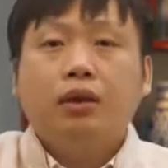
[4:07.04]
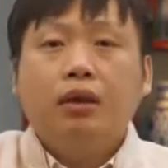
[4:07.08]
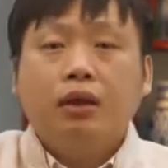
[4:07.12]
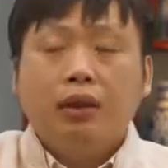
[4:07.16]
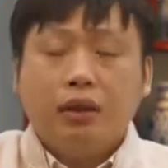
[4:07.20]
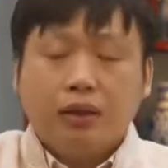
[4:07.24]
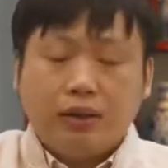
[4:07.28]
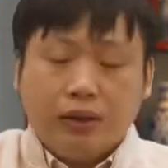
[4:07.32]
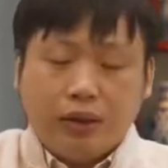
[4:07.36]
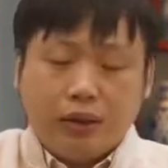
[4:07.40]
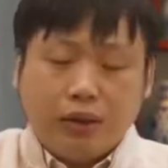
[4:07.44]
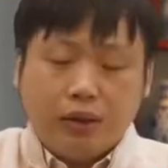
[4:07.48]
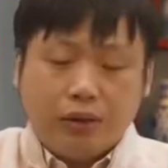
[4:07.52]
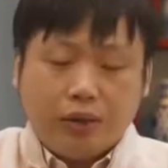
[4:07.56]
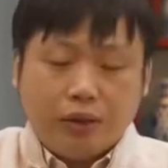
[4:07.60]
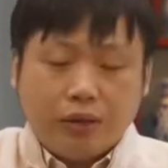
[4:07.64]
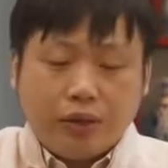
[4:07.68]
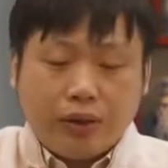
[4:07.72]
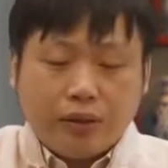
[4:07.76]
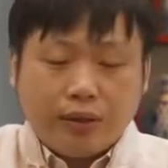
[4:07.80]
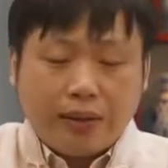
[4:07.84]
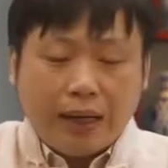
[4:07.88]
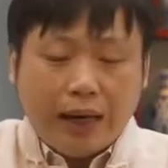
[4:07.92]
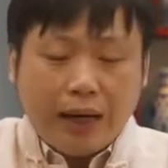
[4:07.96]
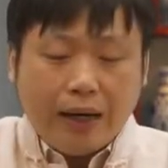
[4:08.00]
这里有一
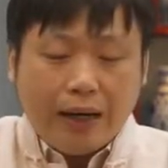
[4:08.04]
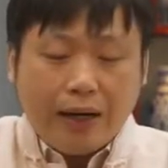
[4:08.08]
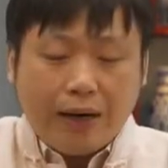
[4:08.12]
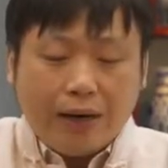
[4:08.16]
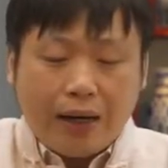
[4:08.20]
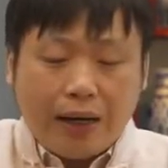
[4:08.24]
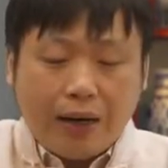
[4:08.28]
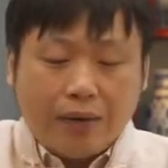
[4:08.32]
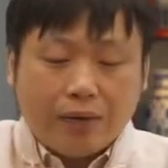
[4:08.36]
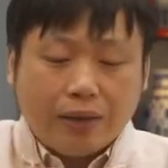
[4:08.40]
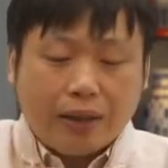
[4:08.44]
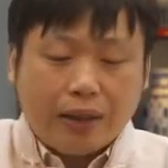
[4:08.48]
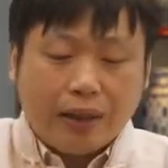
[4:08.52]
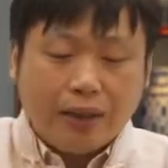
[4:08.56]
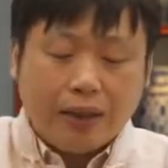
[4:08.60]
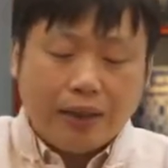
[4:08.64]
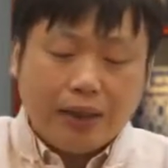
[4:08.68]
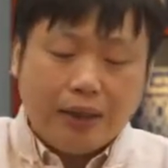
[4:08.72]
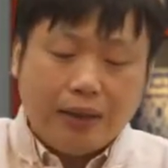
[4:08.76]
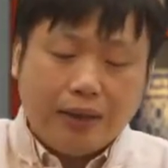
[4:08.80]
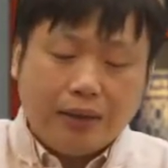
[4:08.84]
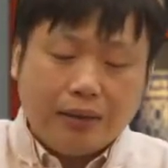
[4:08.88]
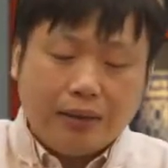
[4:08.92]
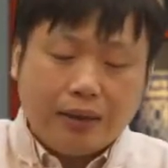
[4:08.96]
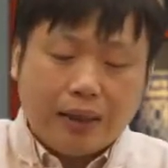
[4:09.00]
段材料啊，我可以
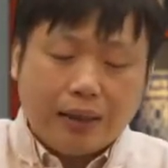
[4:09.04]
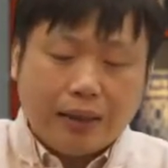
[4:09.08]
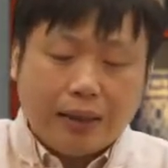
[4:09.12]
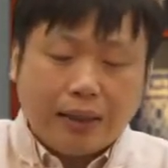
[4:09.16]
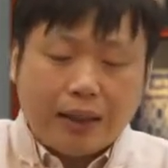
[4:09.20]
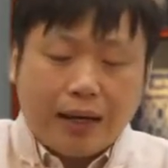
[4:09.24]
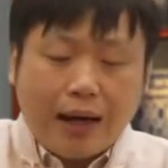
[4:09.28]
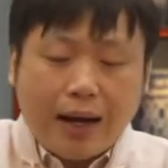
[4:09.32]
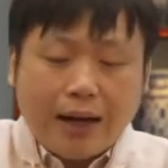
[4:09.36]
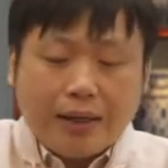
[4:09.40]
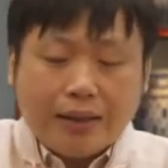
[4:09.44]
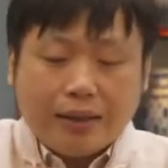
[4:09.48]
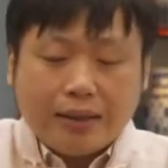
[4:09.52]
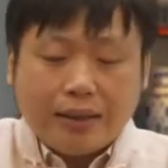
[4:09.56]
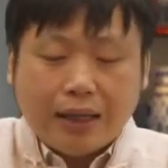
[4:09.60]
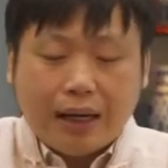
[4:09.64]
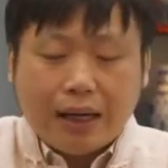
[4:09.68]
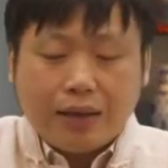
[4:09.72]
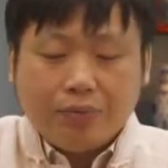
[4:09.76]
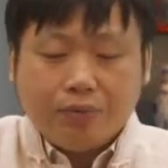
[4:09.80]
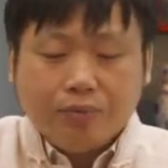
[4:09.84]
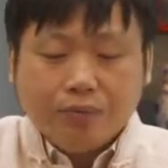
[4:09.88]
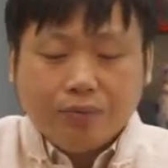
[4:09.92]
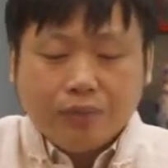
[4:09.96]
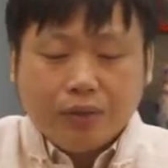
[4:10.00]
给大家看一下，
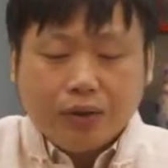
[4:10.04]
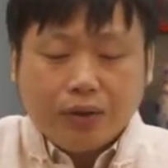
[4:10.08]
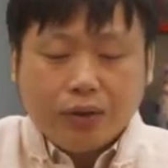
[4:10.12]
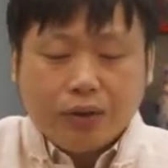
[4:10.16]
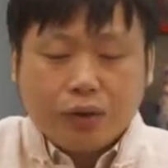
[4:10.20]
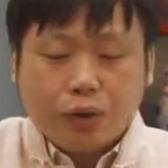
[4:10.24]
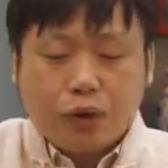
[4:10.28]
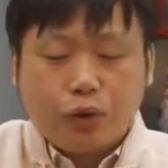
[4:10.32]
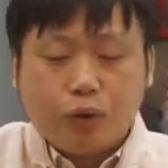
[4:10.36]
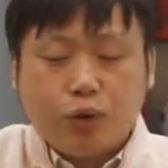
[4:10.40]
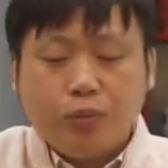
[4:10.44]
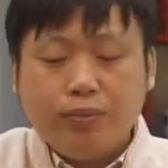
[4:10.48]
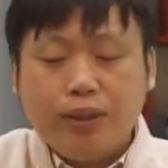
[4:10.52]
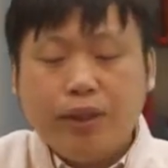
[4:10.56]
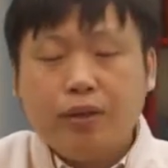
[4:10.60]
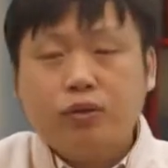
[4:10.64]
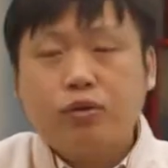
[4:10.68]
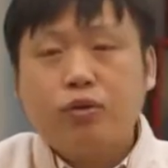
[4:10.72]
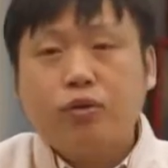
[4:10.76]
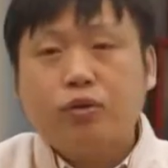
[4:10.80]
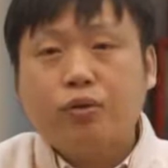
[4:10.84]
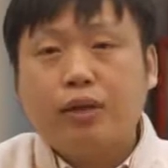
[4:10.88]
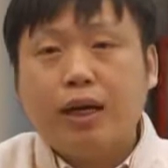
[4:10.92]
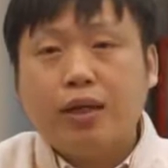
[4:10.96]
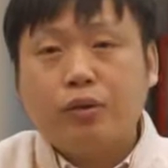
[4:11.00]
说明
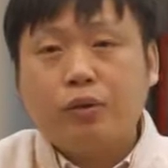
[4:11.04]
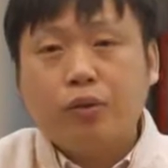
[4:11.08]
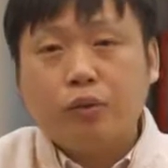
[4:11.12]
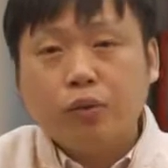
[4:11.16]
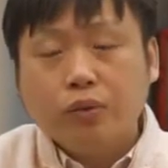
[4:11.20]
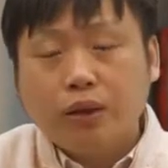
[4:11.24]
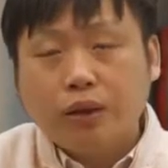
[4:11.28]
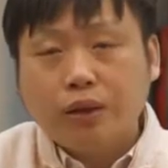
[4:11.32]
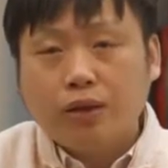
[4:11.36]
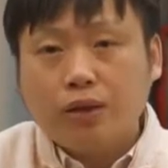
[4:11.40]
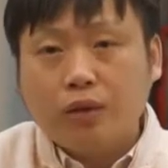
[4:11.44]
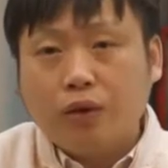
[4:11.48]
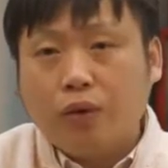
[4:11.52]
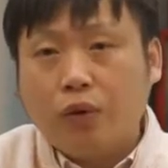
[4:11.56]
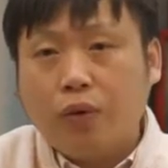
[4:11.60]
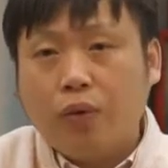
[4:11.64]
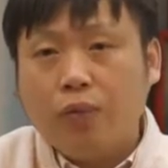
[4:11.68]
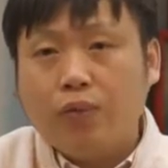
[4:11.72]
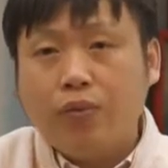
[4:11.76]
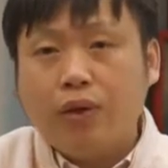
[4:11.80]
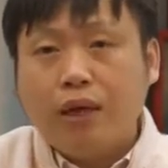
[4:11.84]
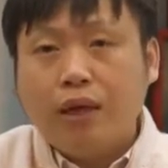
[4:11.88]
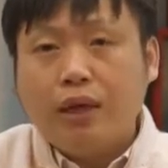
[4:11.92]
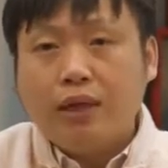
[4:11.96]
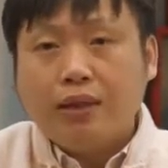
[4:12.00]
宋太宗的时候
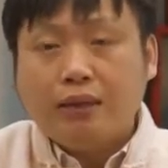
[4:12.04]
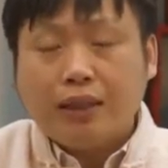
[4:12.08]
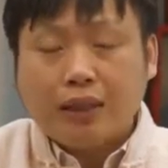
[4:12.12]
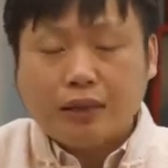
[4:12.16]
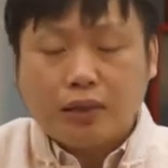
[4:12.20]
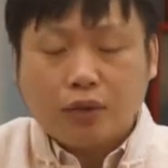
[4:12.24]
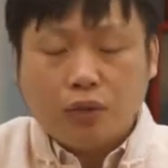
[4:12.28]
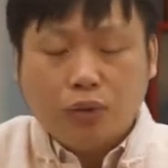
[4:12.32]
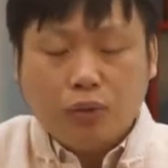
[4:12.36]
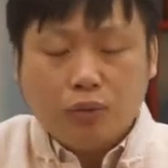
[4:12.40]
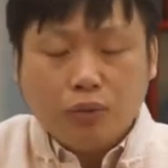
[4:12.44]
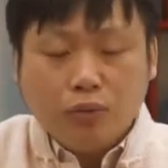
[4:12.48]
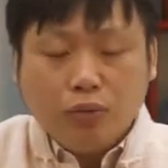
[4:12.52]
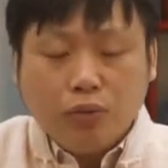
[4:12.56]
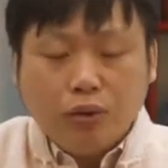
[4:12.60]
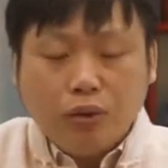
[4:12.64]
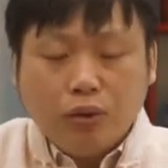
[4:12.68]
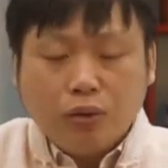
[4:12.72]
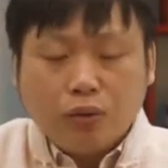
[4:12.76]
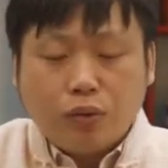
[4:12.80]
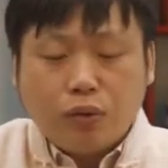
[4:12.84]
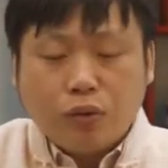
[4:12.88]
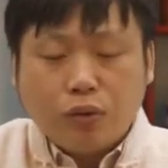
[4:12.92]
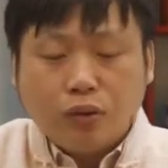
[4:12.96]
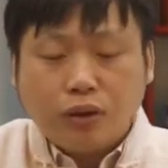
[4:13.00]
他是如
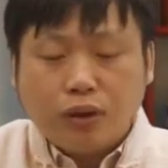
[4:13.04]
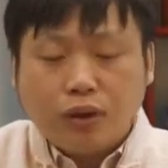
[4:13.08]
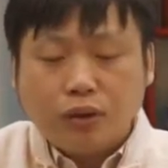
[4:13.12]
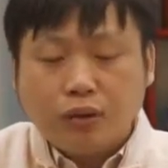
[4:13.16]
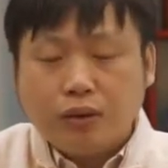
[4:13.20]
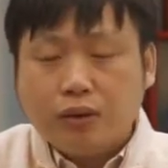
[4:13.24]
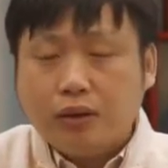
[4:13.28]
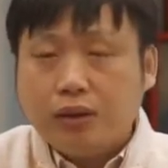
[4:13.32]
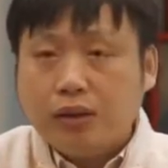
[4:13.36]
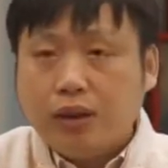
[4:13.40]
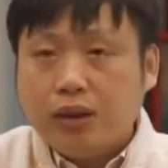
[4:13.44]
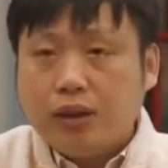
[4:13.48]
何重视